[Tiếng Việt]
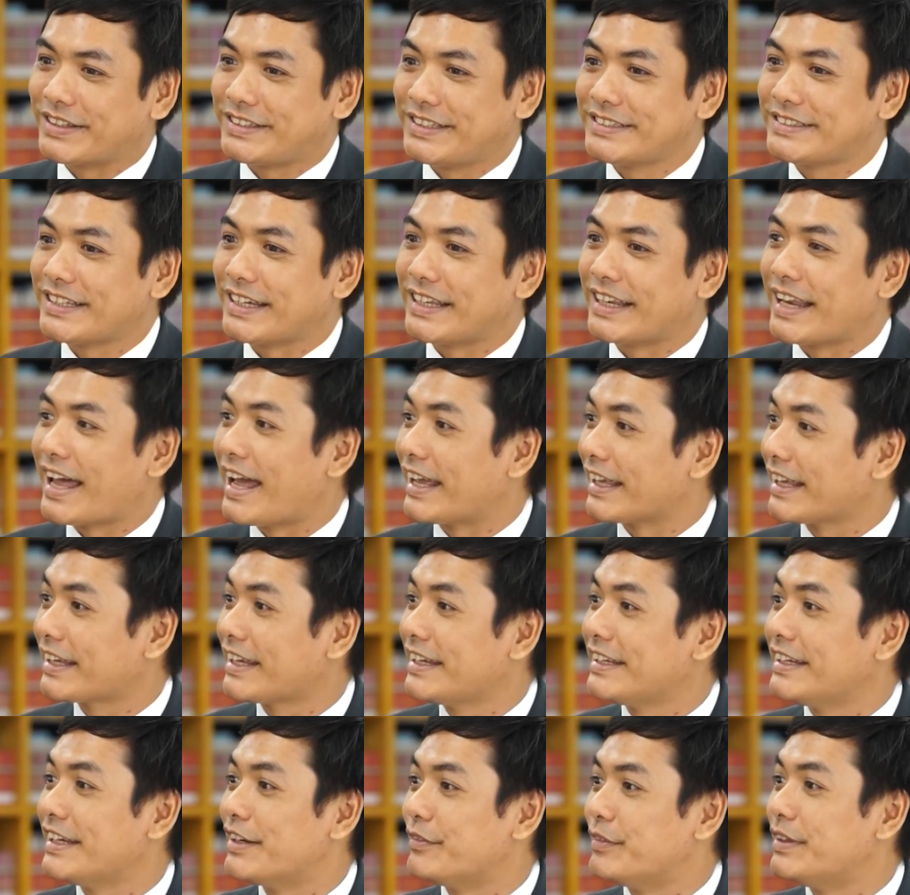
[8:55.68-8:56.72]
và chia sẻ lại cái
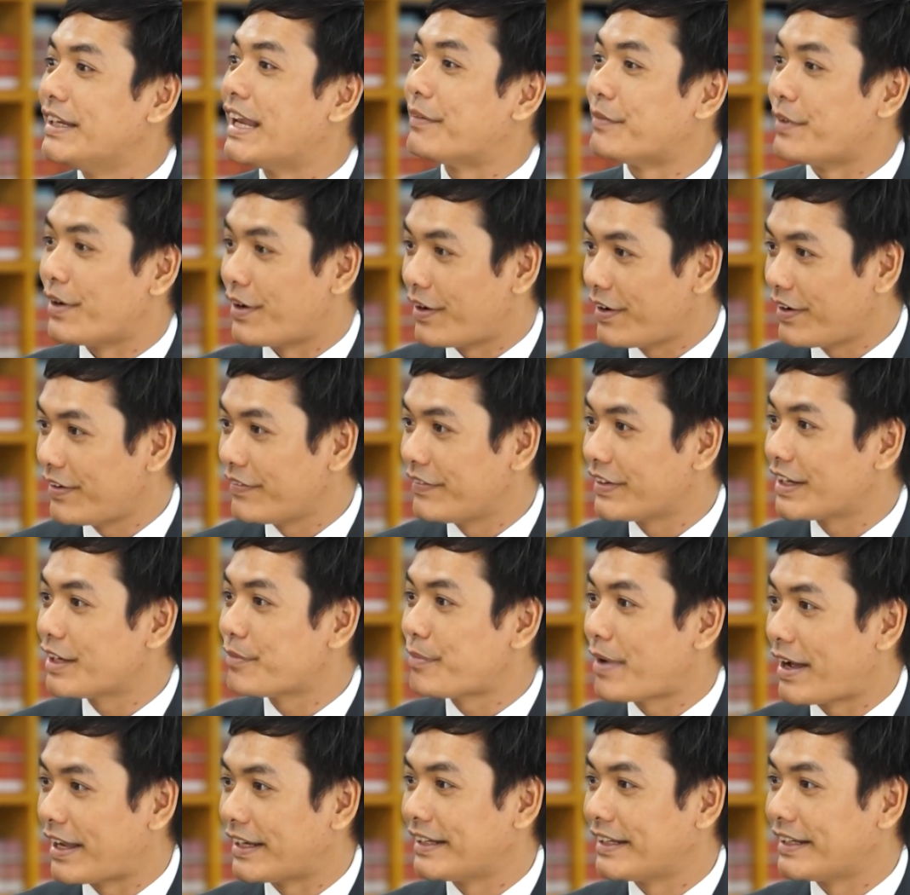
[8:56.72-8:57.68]
kinh nghiệm đi làm đó với các